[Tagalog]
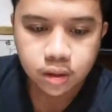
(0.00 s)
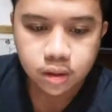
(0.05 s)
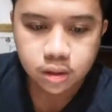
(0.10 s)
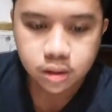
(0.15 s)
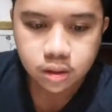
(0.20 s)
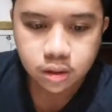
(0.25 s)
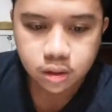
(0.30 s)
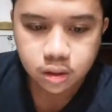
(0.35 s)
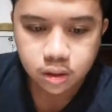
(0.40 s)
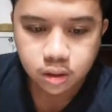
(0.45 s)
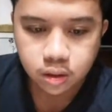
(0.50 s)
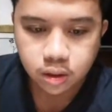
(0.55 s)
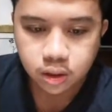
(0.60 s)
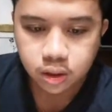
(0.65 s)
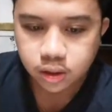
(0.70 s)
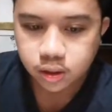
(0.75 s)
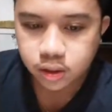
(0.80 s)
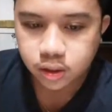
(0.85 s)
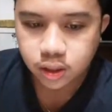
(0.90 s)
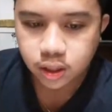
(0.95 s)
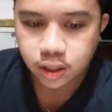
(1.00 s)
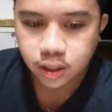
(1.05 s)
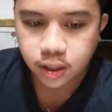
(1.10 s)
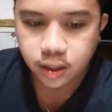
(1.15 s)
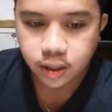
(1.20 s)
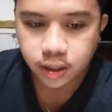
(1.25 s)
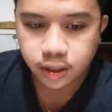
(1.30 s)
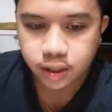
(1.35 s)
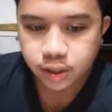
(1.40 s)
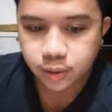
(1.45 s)
So, this is
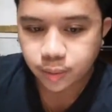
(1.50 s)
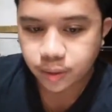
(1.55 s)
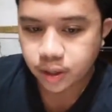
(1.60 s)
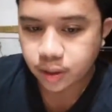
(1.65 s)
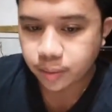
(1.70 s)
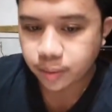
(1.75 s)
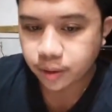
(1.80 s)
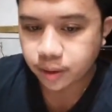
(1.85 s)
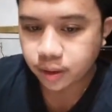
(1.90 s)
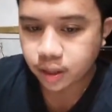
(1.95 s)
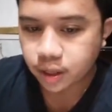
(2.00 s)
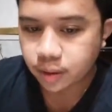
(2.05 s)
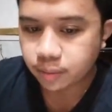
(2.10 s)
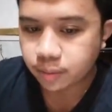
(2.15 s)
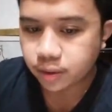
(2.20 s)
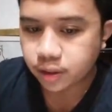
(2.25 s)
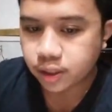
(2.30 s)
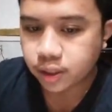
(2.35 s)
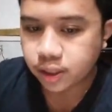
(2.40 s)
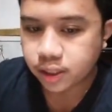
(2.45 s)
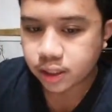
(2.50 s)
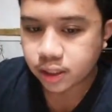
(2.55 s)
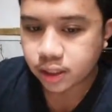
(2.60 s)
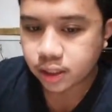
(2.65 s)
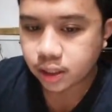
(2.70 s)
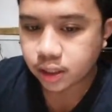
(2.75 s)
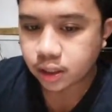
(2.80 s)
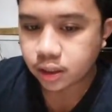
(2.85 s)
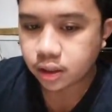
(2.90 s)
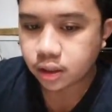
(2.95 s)
our experiment number
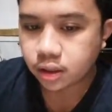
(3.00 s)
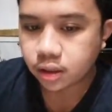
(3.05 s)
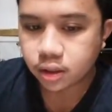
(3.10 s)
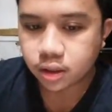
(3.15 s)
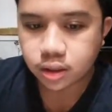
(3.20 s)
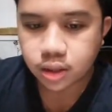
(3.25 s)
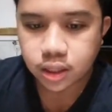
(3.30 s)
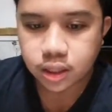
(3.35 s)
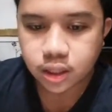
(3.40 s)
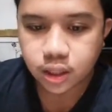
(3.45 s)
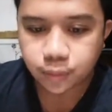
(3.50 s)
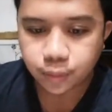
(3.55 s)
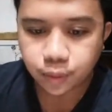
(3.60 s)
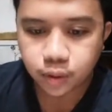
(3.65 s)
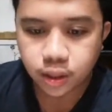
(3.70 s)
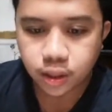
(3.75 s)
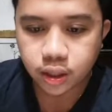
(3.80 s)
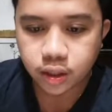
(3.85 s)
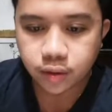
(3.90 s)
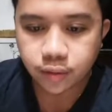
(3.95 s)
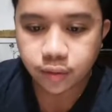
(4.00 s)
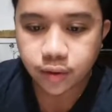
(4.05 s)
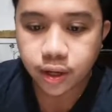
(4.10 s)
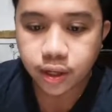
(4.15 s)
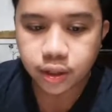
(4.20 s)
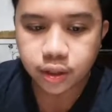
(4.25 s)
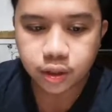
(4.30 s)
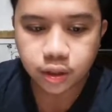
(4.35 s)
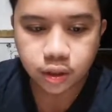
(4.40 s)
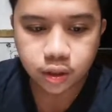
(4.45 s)
16, the simple
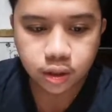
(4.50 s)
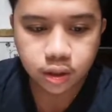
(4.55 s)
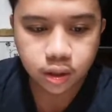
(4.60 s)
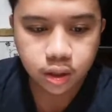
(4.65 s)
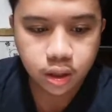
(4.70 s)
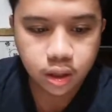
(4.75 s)
innovation.